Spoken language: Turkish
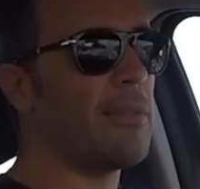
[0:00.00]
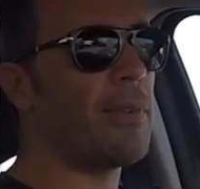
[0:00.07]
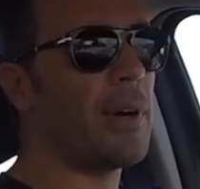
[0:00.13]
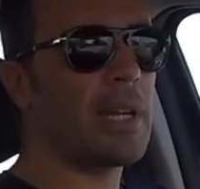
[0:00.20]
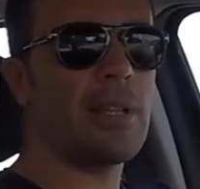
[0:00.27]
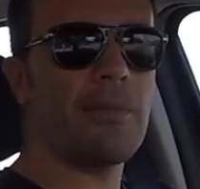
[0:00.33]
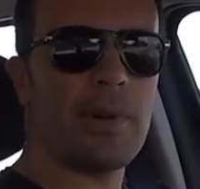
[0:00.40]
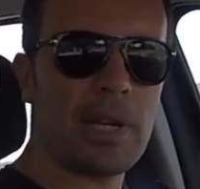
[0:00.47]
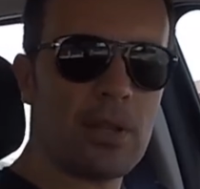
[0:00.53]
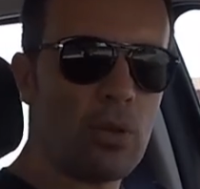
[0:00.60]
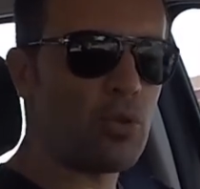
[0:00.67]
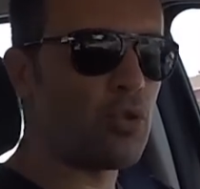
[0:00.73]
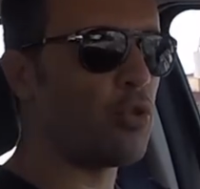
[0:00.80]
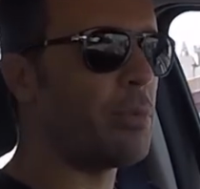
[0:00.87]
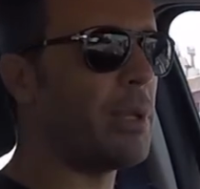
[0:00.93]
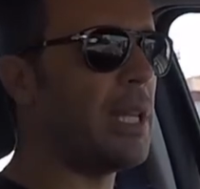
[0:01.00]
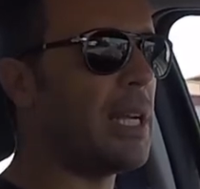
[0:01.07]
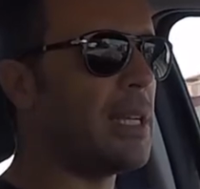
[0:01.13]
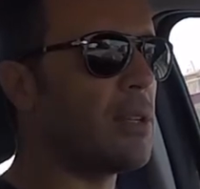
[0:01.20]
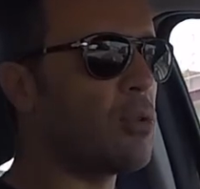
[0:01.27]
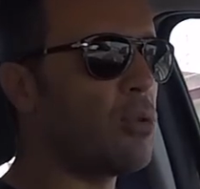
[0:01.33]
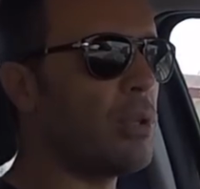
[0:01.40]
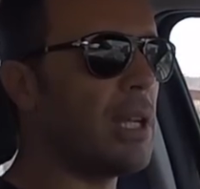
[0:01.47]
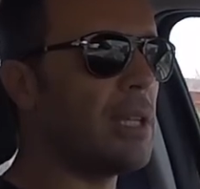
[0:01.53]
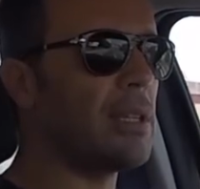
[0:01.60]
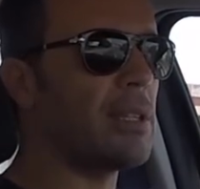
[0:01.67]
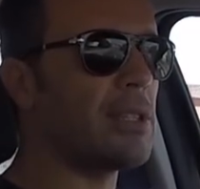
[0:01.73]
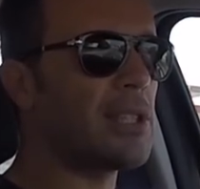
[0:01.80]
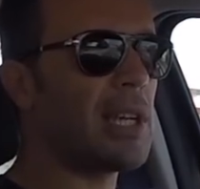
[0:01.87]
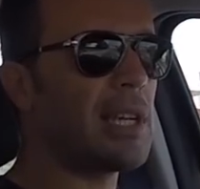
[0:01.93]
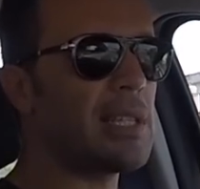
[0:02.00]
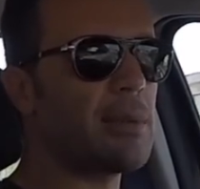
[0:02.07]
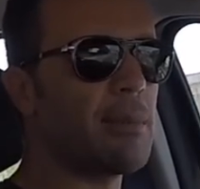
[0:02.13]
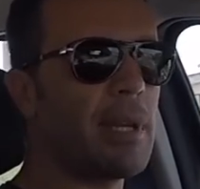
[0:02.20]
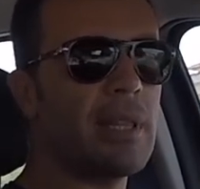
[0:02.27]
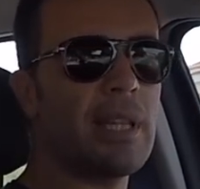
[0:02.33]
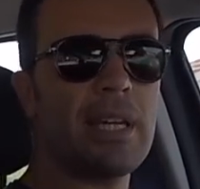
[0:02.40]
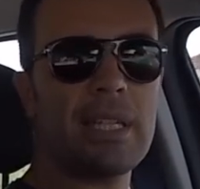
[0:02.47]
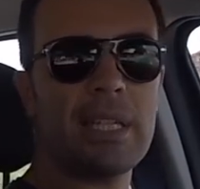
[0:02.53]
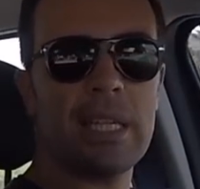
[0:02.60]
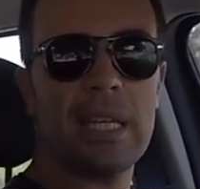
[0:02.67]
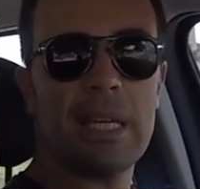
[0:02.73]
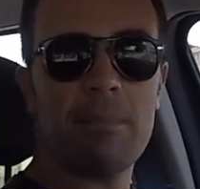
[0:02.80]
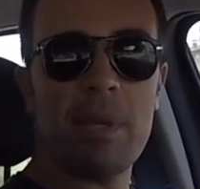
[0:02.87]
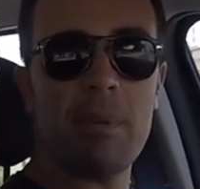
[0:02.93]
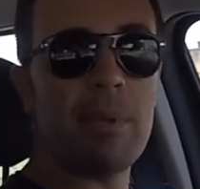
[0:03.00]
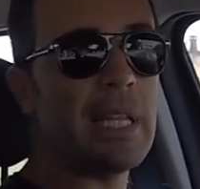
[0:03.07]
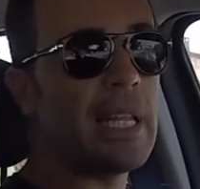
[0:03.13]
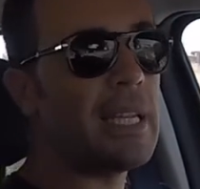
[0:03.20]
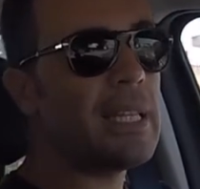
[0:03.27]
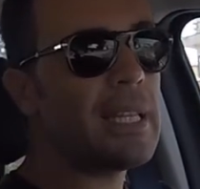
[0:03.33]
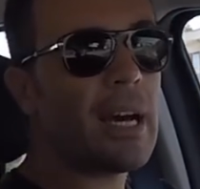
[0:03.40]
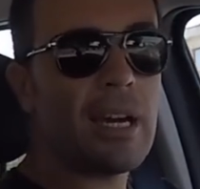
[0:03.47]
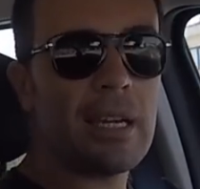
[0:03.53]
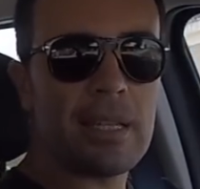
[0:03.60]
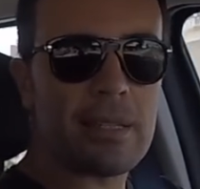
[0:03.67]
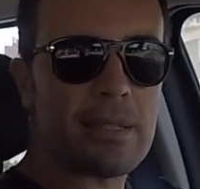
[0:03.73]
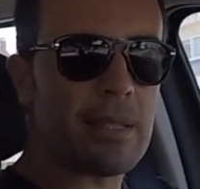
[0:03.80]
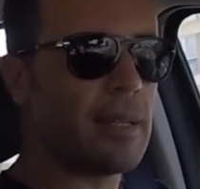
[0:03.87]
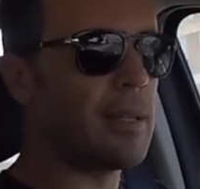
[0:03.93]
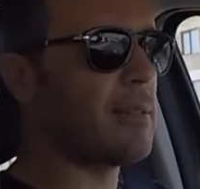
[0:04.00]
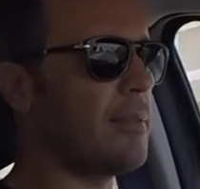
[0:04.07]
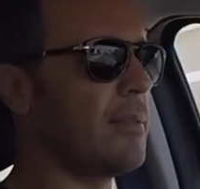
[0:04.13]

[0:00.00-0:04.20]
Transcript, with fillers: farklı farklı otomobillerde kullandığınız şanzımanlar birbirlerinin aynısı.